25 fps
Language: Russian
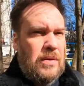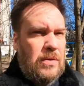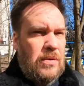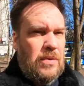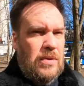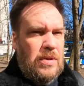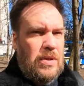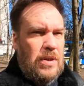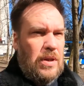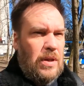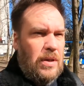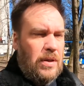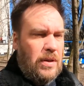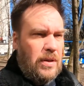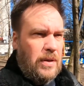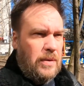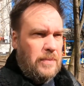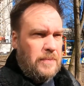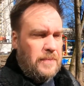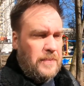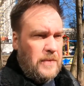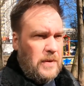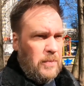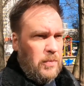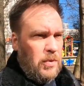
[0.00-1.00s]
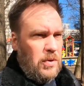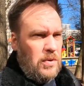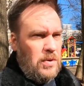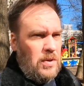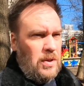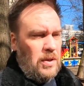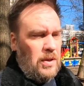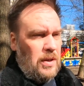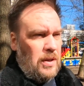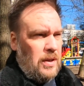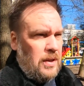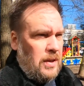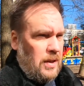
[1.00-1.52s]
То есть стрелка не
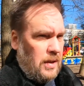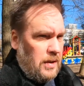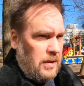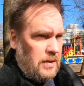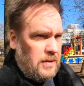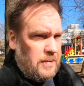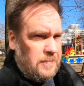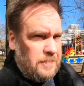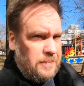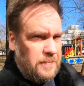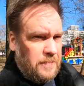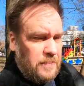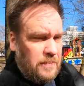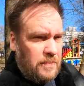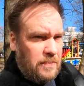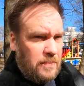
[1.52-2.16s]
просто отклонялась